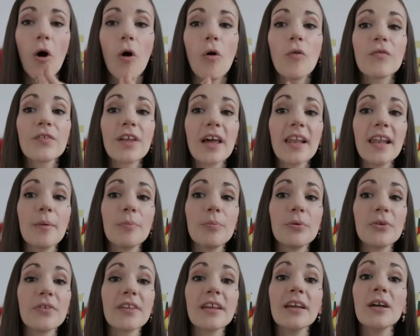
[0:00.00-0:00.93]
On vient la
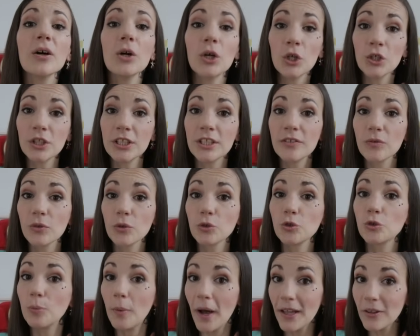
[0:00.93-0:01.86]
poser au niveau
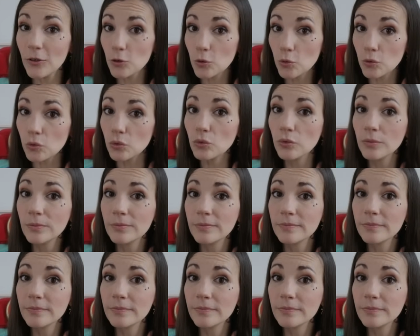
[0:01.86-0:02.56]
du bas du cou.